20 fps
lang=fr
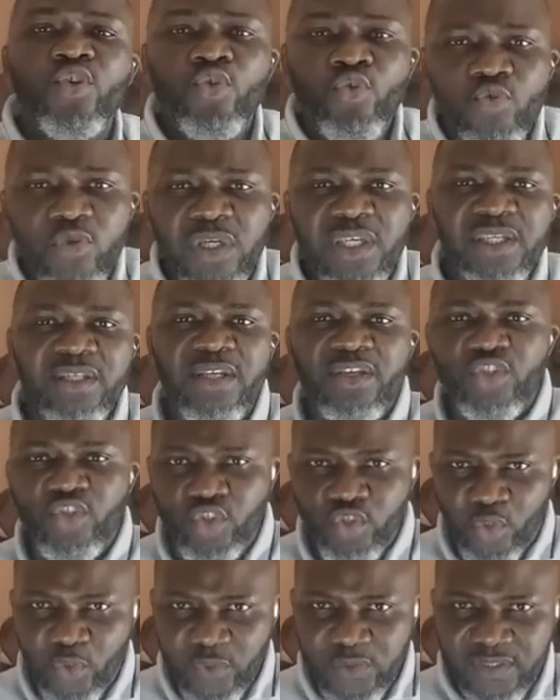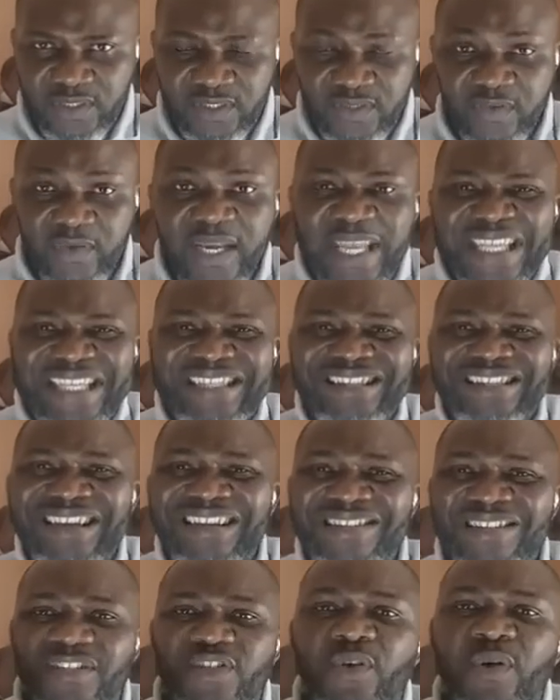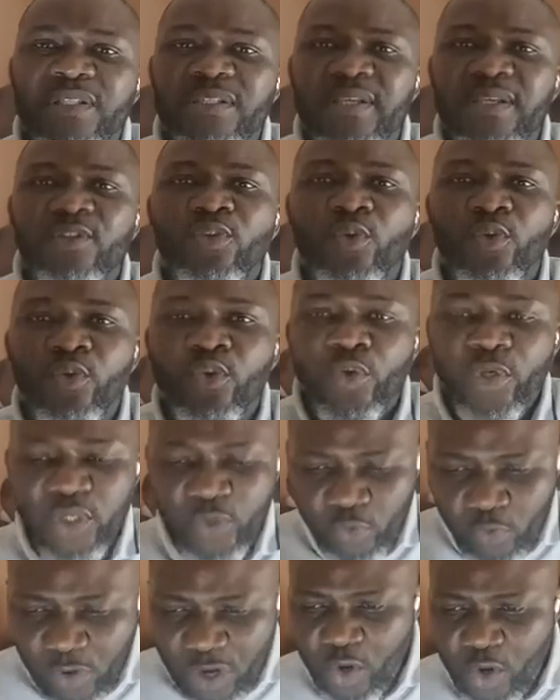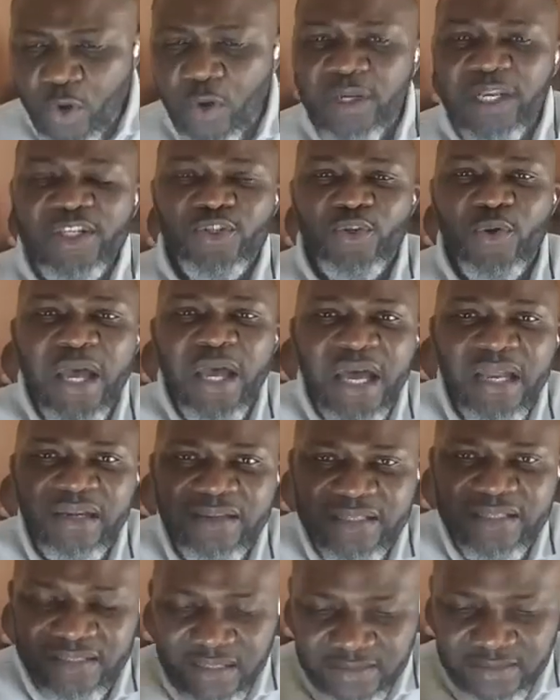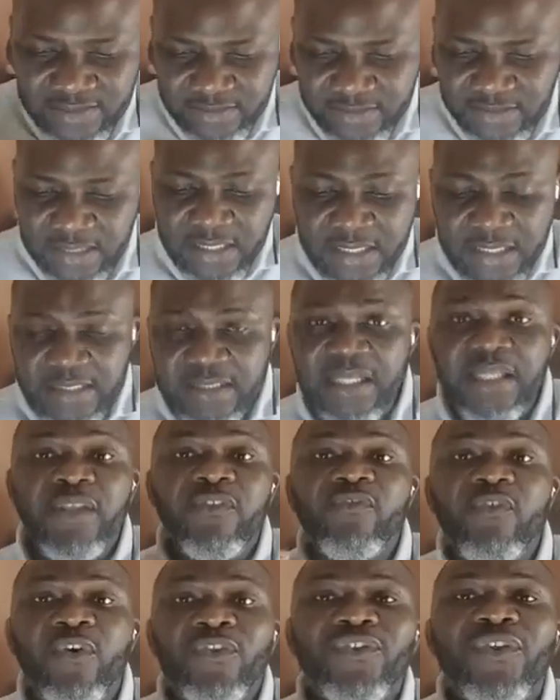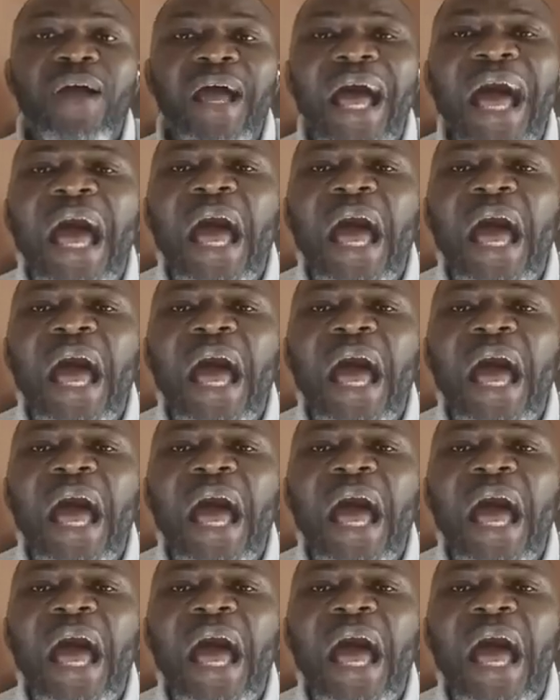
nourrit des choses que les sens sont en train de lui donner ou encore les organes des sens. C'est-à-dire votre